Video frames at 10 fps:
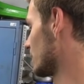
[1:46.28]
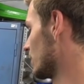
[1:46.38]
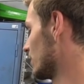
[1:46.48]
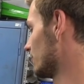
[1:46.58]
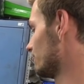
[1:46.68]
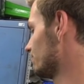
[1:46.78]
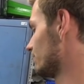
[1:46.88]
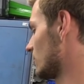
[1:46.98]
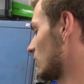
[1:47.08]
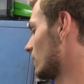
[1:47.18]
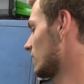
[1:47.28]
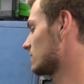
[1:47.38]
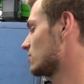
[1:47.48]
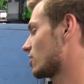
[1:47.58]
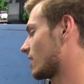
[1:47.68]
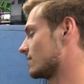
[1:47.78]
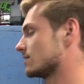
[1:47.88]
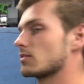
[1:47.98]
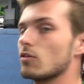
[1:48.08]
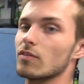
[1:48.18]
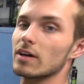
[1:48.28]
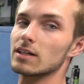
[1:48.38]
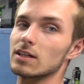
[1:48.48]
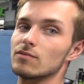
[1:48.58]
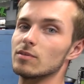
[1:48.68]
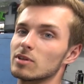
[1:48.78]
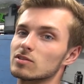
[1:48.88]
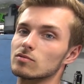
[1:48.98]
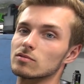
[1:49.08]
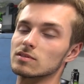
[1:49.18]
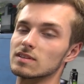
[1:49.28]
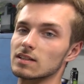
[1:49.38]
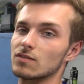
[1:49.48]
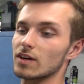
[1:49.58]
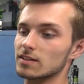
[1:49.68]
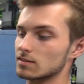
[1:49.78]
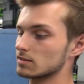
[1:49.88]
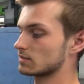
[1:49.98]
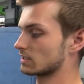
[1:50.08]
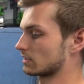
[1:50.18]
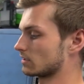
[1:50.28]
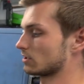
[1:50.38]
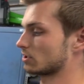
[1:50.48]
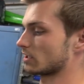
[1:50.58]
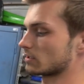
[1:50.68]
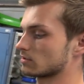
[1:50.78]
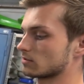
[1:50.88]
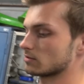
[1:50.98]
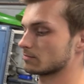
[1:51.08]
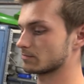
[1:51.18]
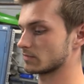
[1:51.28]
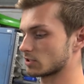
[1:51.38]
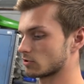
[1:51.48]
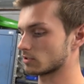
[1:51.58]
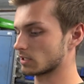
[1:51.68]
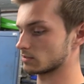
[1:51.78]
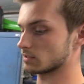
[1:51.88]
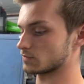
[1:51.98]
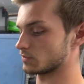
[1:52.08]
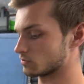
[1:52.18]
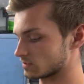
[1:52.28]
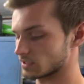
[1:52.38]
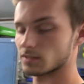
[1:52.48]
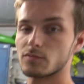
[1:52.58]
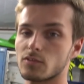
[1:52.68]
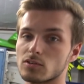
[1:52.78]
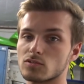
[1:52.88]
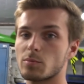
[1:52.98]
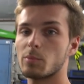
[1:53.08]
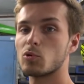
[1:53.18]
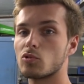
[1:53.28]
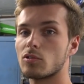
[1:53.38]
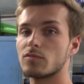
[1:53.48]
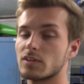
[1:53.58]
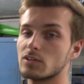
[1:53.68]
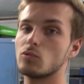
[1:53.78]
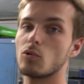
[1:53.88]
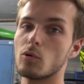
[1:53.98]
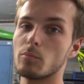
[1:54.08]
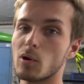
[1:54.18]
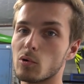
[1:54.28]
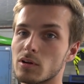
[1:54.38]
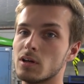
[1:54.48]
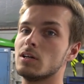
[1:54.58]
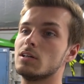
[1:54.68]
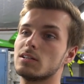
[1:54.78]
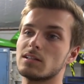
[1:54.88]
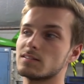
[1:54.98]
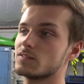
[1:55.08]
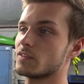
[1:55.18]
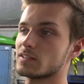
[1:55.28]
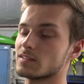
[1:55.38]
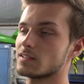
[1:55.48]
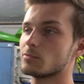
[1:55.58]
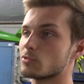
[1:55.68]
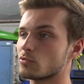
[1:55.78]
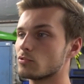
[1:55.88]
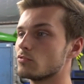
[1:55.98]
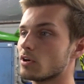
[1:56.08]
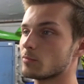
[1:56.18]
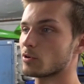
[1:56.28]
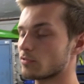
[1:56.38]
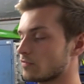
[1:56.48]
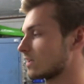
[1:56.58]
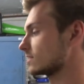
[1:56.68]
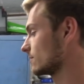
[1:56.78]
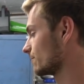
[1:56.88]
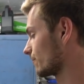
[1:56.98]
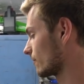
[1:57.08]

ähm, ich werde jetzt nicht ganz drauf eingehen, wie man so einen Satz wechselt, denn ich denke, ihr könnt alle das Video sehen von Supermoto auf Enduro umbauen. Das ist fast dasselbe in Grün, nur einmal rückwärts.